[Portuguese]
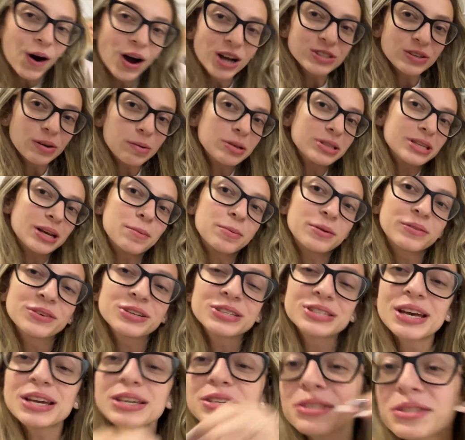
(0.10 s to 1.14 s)
Hoje eu vou mostrar pra
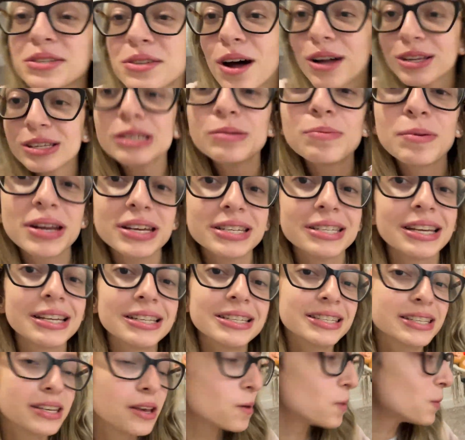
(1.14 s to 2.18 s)
vocês todos os
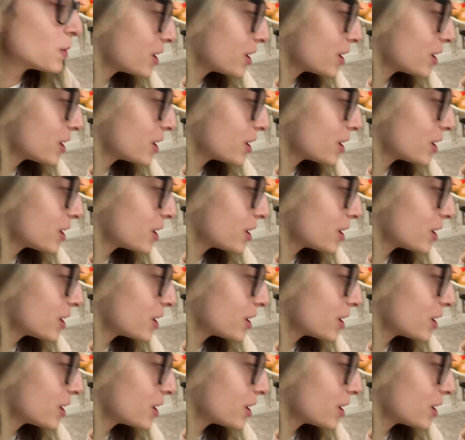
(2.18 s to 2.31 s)
presentes que eu